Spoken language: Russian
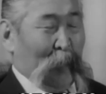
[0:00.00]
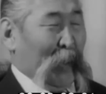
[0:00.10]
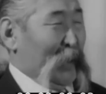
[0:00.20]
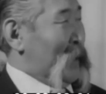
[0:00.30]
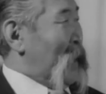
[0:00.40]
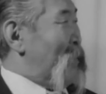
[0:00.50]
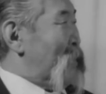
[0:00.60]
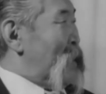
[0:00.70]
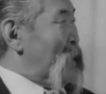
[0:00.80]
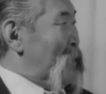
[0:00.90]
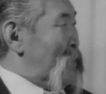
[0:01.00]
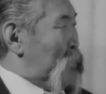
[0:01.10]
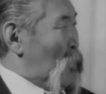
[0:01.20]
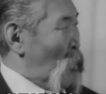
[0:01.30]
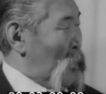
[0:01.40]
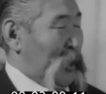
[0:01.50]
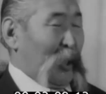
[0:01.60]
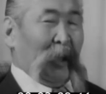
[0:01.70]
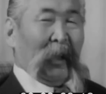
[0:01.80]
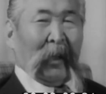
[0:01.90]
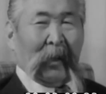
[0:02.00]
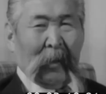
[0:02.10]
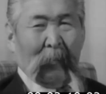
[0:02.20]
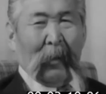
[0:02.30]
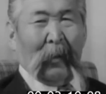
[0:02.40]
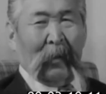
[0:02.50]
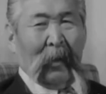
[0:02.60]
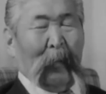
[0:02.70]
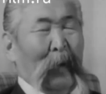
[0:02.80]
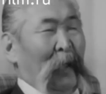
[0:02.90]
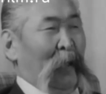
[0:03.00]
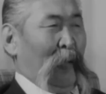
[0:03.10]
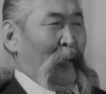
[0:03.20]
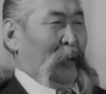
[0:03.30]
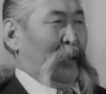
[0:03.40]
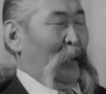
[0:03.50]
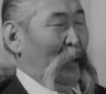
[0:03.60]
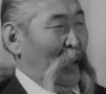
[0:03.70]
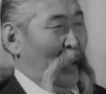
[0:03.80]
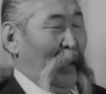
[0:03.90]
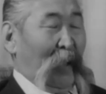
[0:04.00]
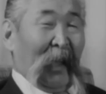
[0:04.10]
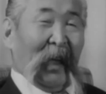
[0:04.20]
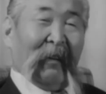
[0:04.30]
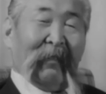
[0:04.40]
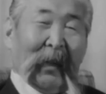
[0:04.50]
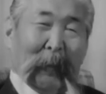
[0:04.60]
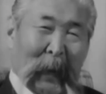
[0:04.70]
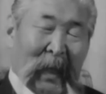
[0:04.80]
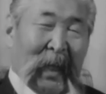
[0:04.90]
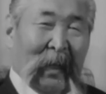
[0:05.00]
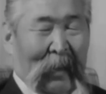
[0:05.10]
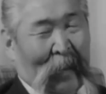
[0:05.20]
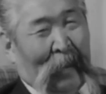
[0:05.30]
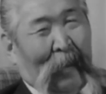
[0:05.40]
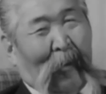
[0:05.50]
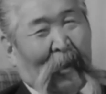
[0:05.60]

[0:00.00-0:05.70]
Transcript: поставлен, площадь есть, и он имени носит. Ты, говорит, пожалуйста, сынок,